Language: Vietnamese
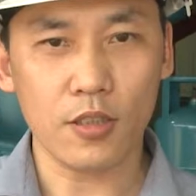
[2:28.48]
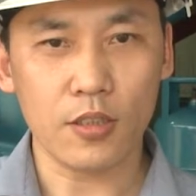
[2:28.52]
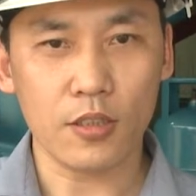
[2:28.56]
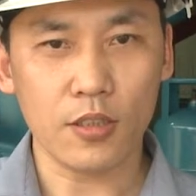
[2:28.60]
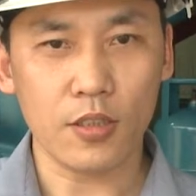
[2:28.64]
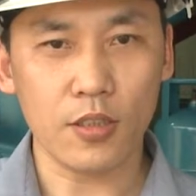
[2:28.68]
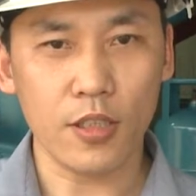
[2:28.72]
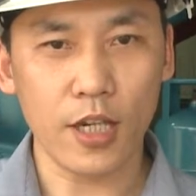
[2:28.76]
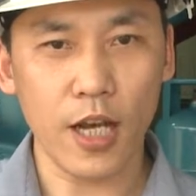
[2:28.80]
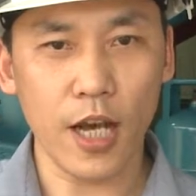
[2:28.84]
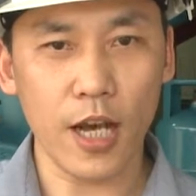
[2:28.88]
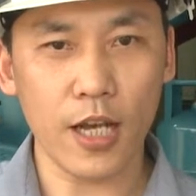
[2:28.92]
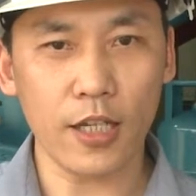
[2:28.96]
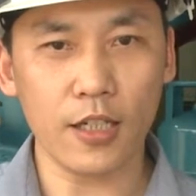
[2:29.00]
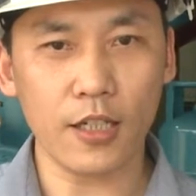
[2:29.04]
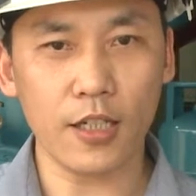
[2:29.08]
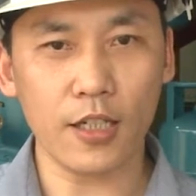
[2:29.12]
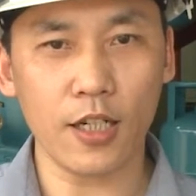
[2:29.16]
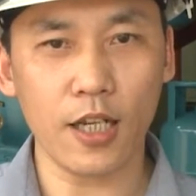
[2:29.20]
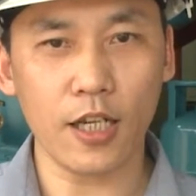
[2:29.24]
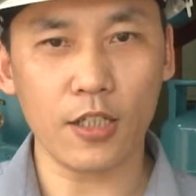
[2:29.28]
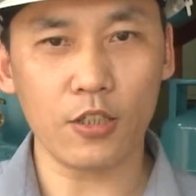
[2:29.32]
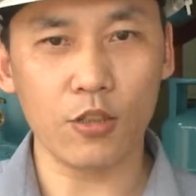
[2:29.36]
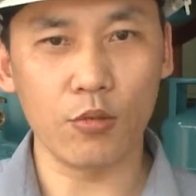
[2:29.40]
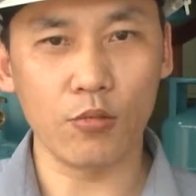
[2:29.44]
Thứ hai nữa
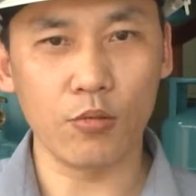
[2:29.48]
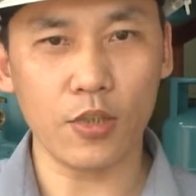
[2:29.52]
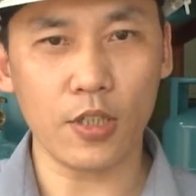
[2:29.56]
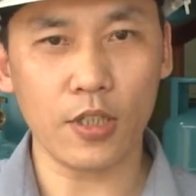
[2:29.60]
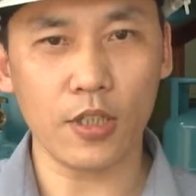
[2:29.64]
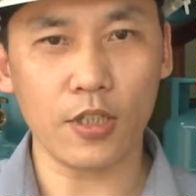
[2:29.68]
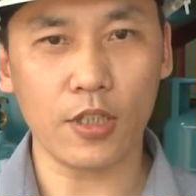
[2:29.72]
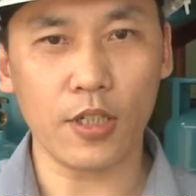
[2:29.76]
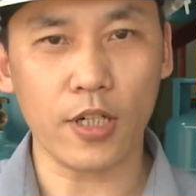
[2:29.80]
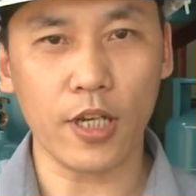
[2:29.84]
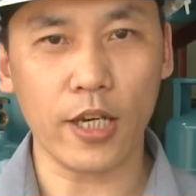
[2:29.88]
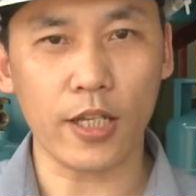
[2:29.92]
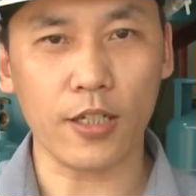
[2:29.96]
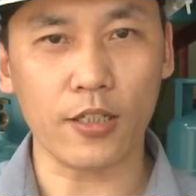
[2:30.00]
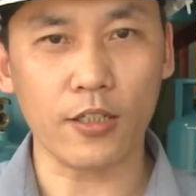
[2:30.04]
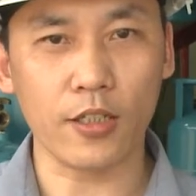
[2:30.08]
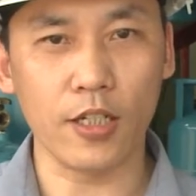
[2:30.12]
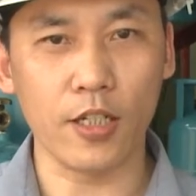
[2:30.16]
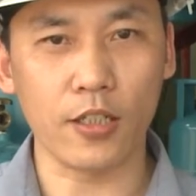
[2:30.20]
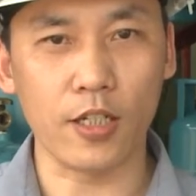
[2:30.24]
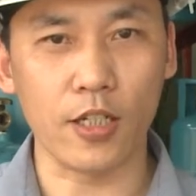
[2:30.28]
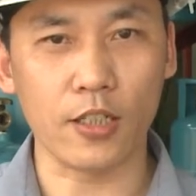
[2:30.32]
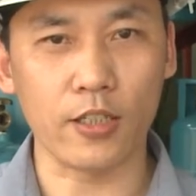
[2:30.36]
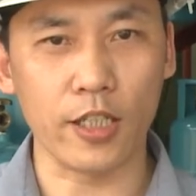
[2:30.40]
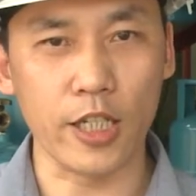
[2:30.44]
là dùng đèn
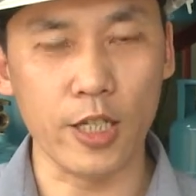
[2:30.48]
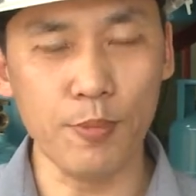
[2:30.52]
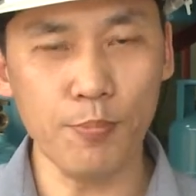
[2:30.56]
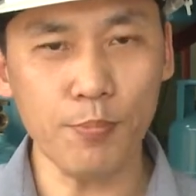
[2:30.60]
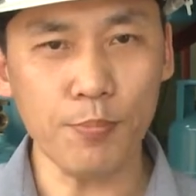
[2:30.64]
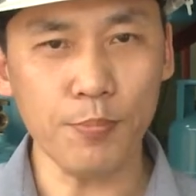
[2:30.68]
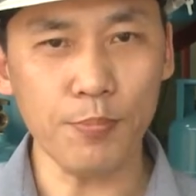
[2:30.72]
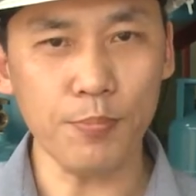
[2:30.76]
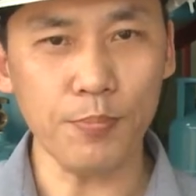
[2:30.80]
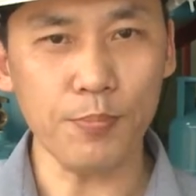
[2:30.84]
tia cực tím.